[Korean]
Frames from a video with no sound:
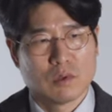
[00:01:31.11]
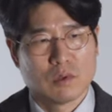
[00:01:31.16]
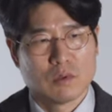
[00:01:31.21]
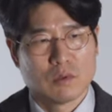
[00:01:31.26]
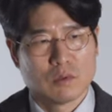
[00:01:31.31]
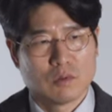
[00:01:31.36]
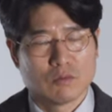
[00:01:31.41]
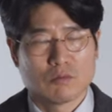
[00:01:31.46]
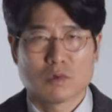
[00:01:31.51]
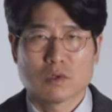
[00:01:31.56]

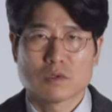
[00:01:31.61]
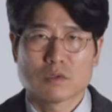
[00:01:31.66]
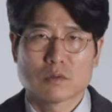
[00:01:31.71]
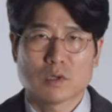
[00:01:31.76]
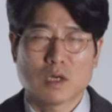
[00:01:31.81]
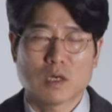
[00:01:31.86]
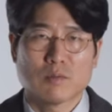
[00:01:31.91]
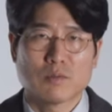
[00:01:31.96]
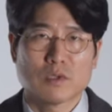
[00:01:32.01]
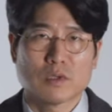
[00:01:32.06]
너무나 지금
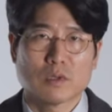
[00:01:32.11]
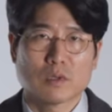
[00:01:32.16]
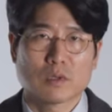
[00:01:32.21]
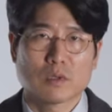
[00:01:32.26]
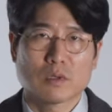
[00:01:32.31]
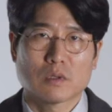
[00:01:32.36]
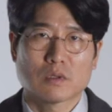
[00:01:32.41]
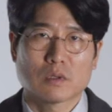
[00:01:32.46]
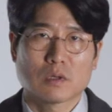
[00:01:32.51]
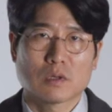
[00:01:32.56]
감사하게
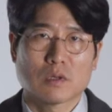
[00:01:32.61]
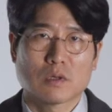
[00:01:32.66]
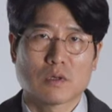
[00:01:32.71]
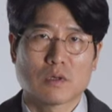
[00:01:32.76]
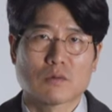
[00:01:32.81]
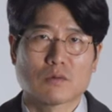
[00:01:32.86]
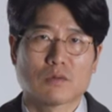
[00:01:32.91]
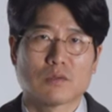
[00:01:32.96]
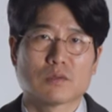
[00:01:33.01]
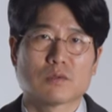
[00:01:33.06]

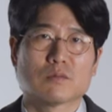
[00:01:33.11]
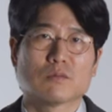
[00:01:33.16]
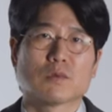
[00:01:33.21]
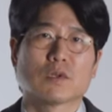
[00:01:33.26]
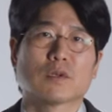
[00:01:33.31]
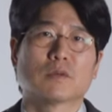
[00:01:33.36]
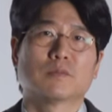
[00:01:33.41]
생각하고 있습니다